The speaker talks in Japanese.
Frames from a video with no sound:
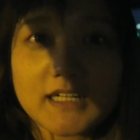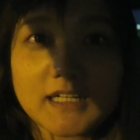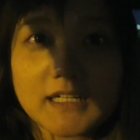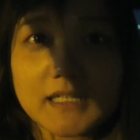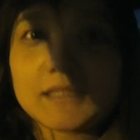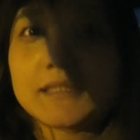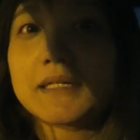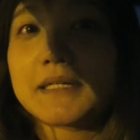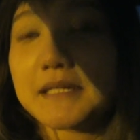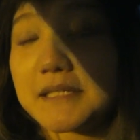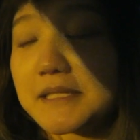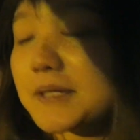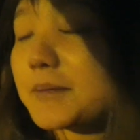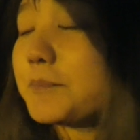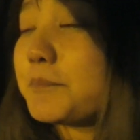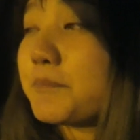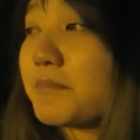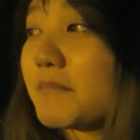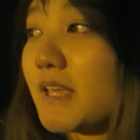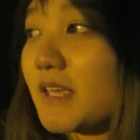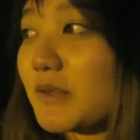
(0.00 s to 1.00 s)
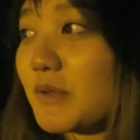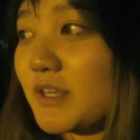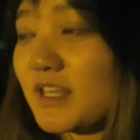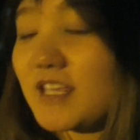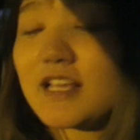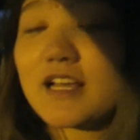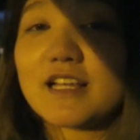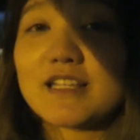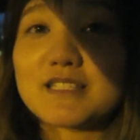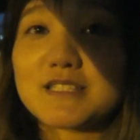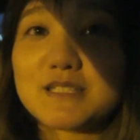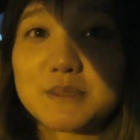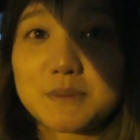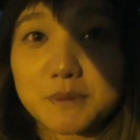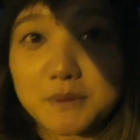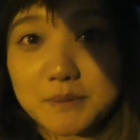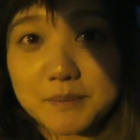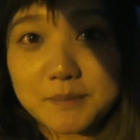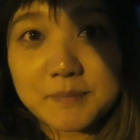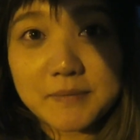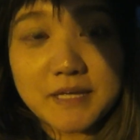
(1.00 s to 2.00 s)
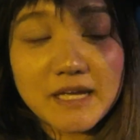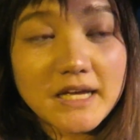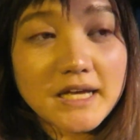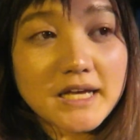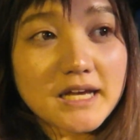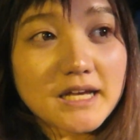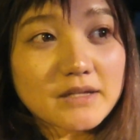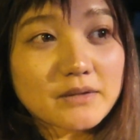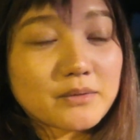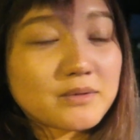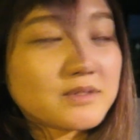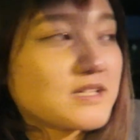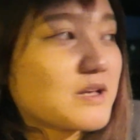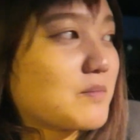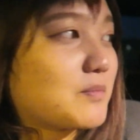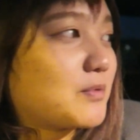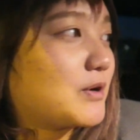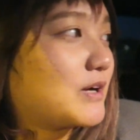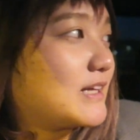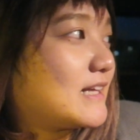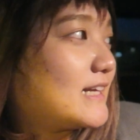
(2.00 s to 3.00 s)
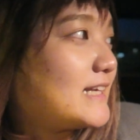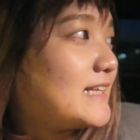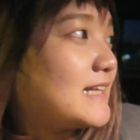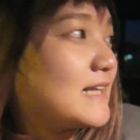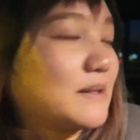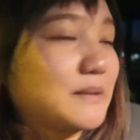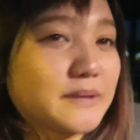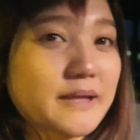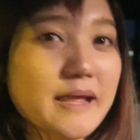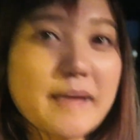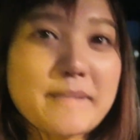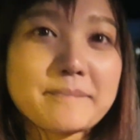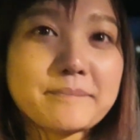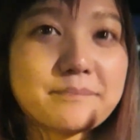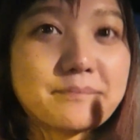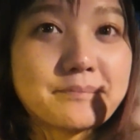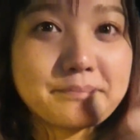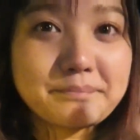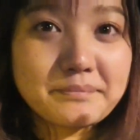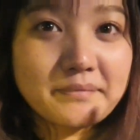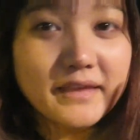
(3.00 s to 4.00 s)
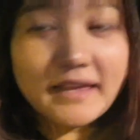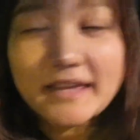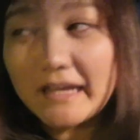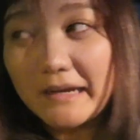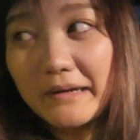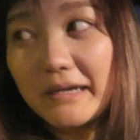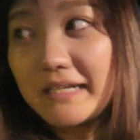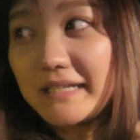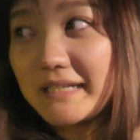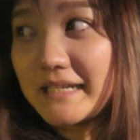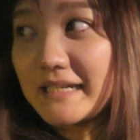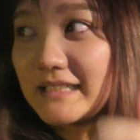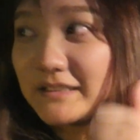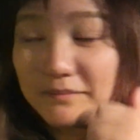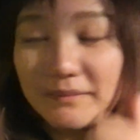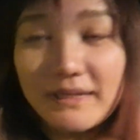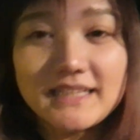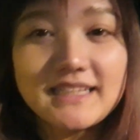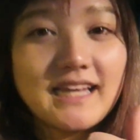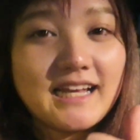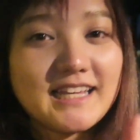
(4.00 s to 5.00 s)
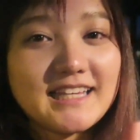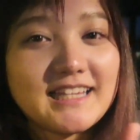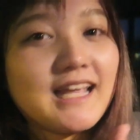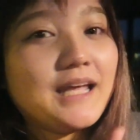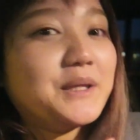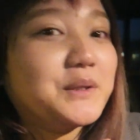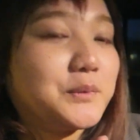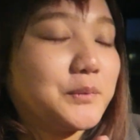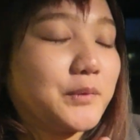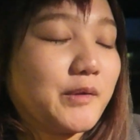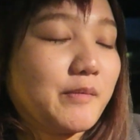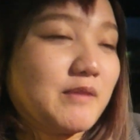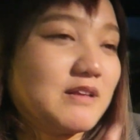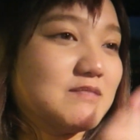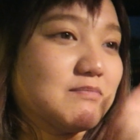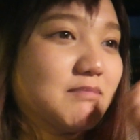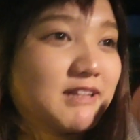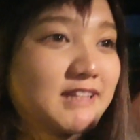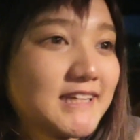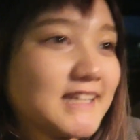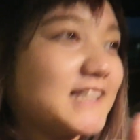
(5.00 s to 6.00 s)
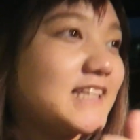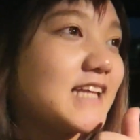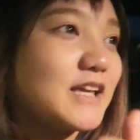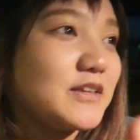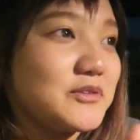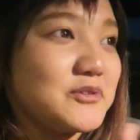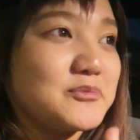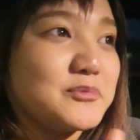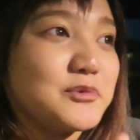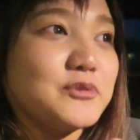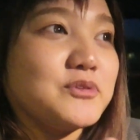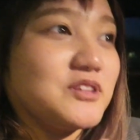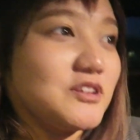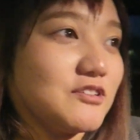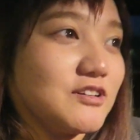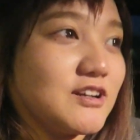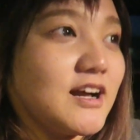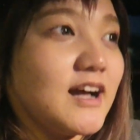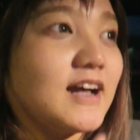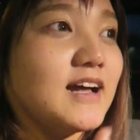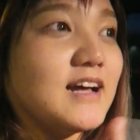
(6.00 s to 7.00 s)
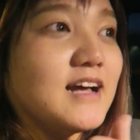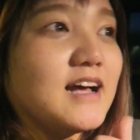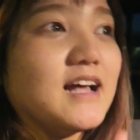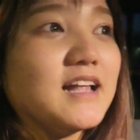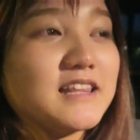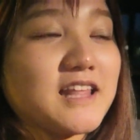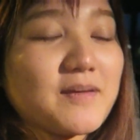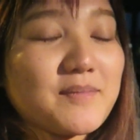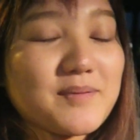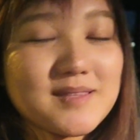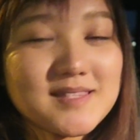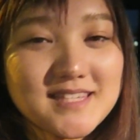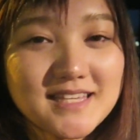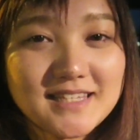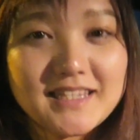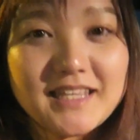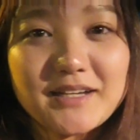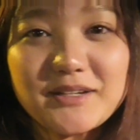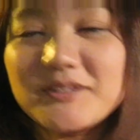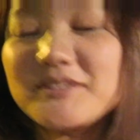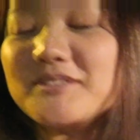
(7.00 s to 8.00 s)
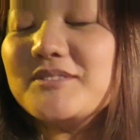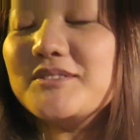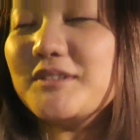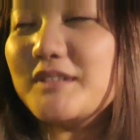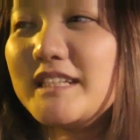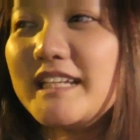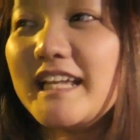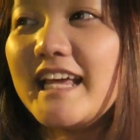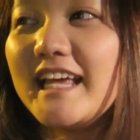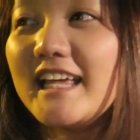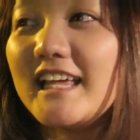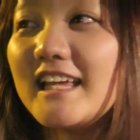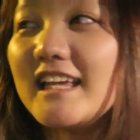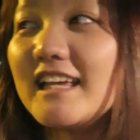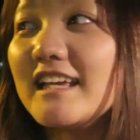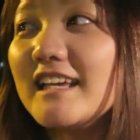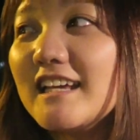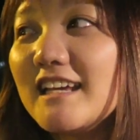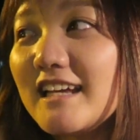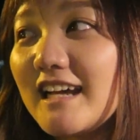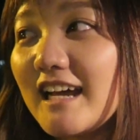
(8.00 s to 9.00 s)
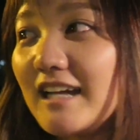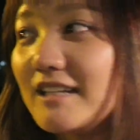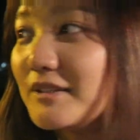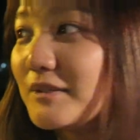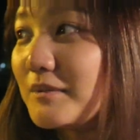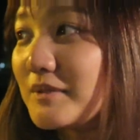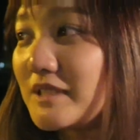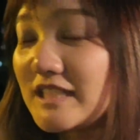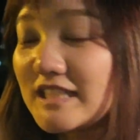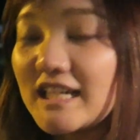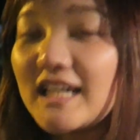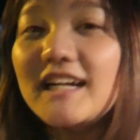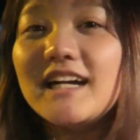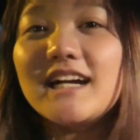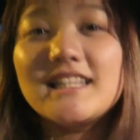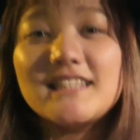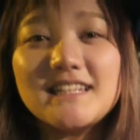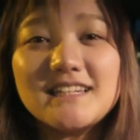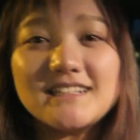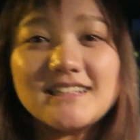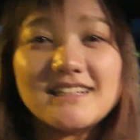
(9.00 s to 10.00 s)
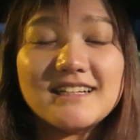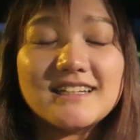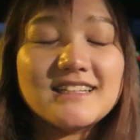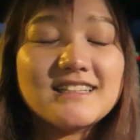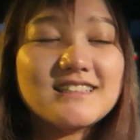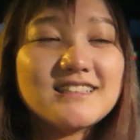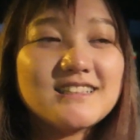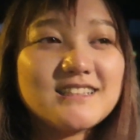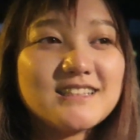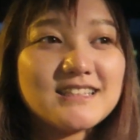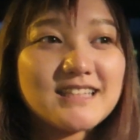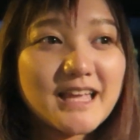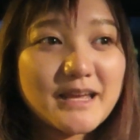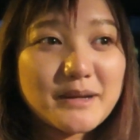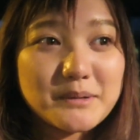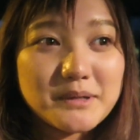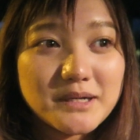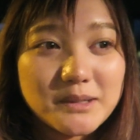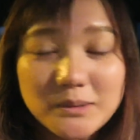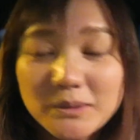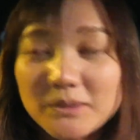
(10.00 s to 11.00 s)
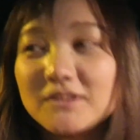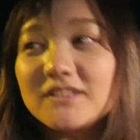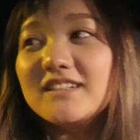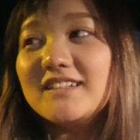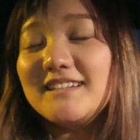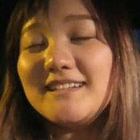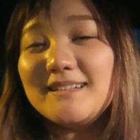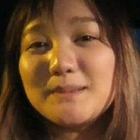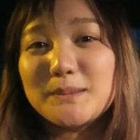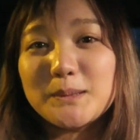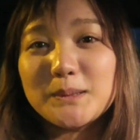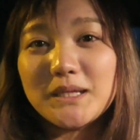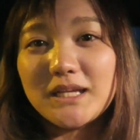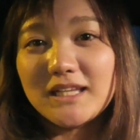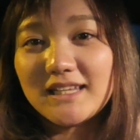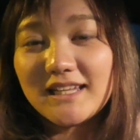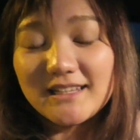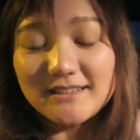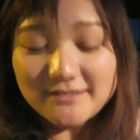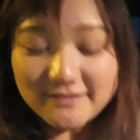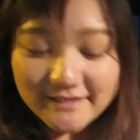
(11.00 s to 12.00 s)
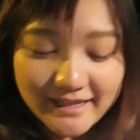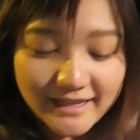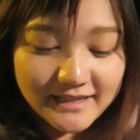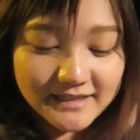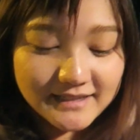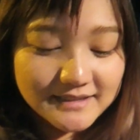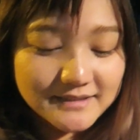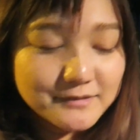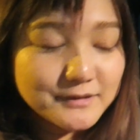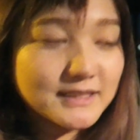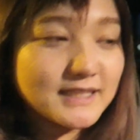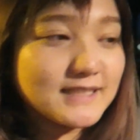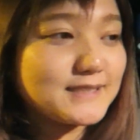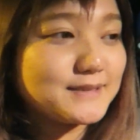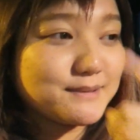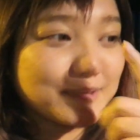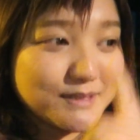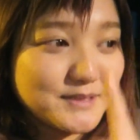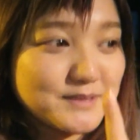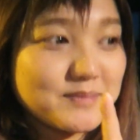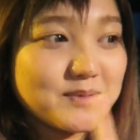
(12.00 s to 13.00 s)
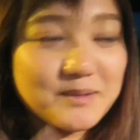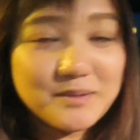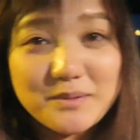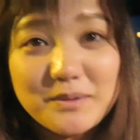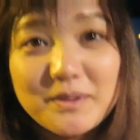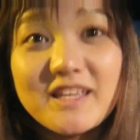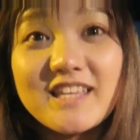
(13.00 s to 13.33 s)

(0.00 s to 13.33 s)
いかかったかな、けどいい感じの、あのお散歩ができたのでよかったです。また来たいと思います。また来たいと思うっていうか、多分絶対来るので、あの時間があったら来たいぐらい本当にいいとこだったので、私の一番のお